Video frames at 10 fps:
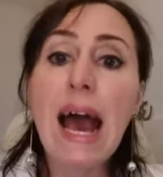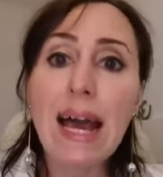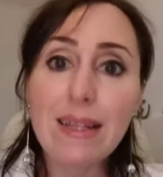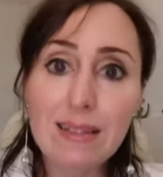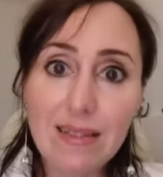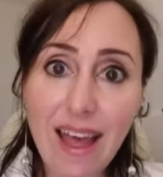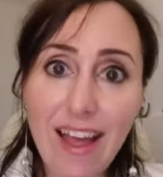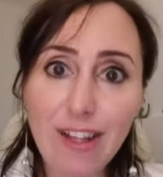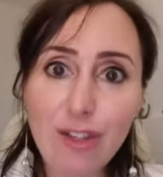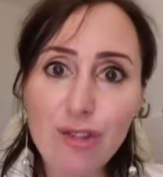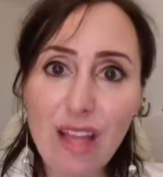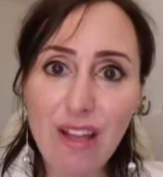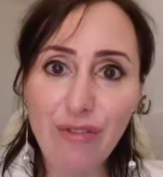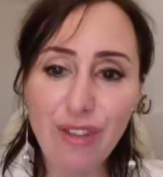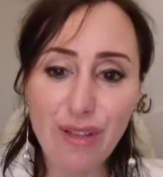Attendo
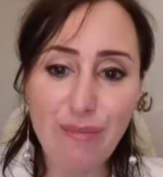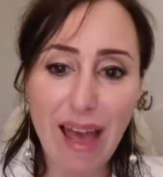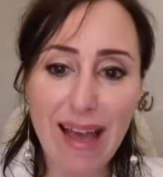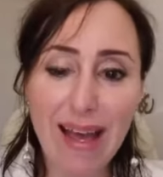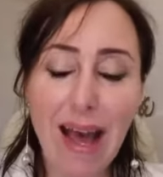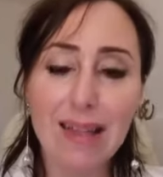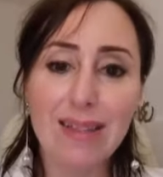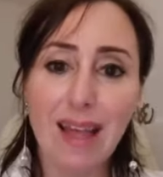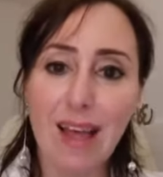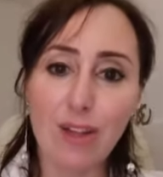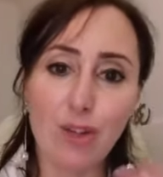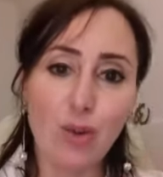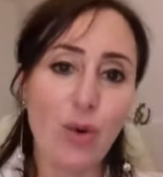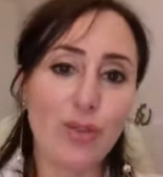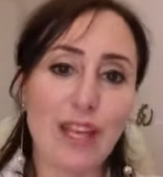dei feedback,
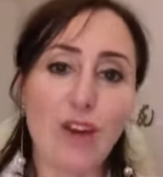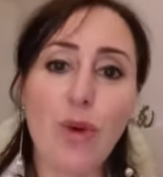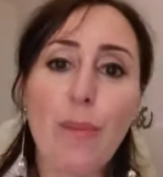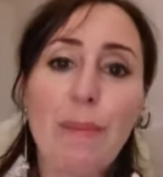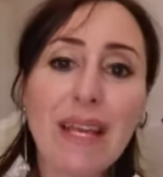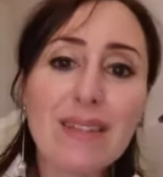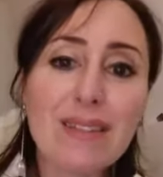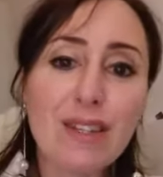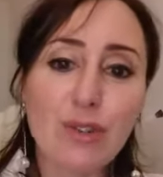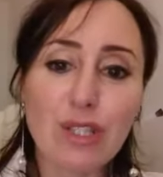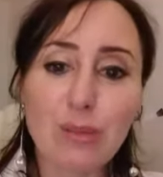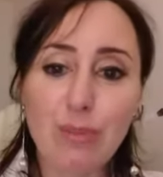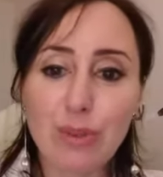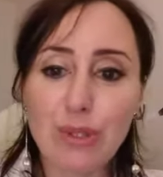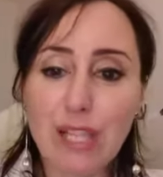attendo dei commenti così
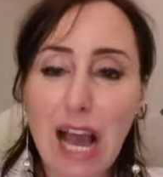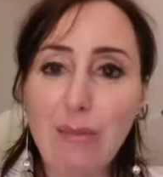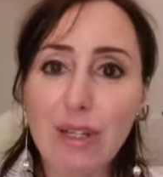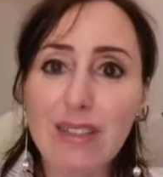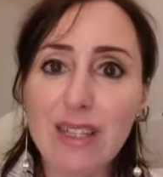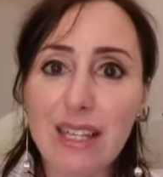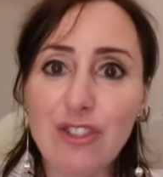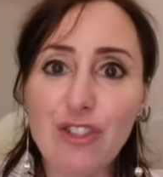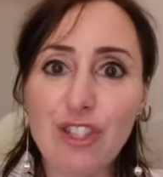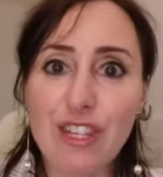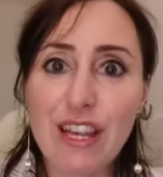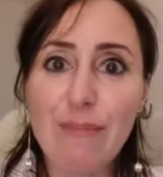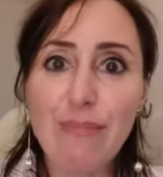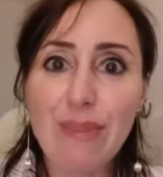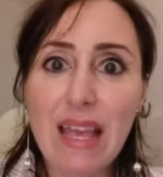possiamo
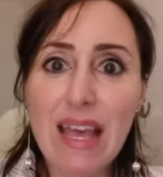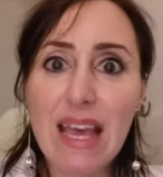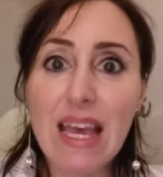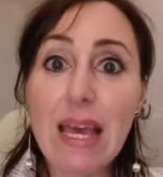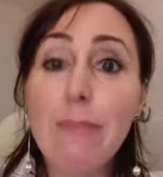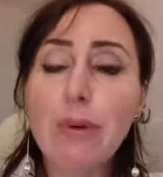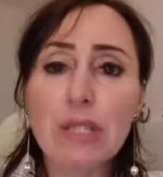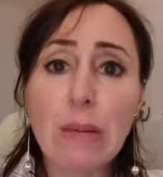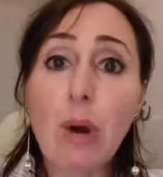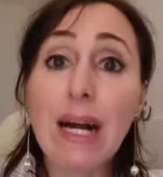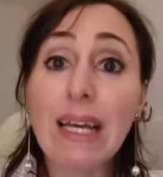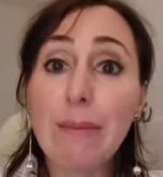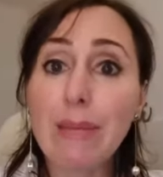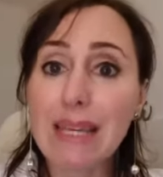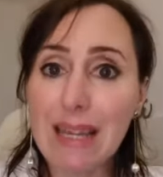interagire e possiamo anche
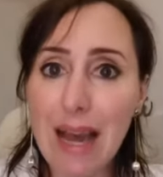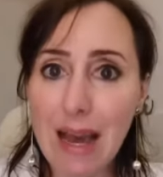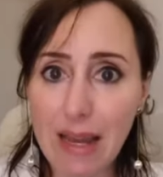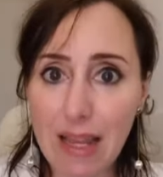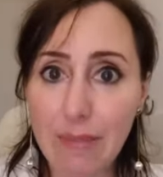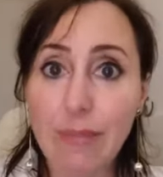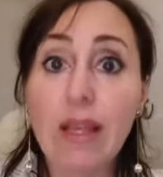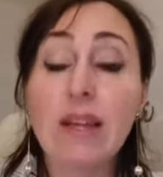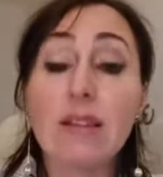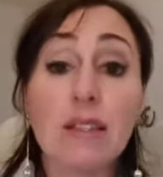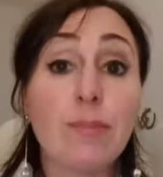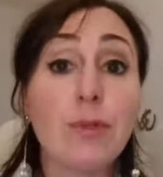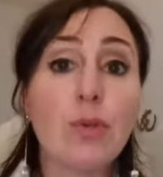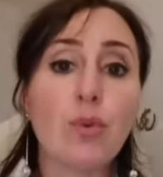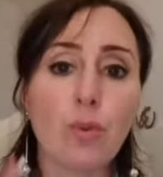mirare di
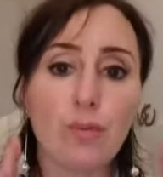più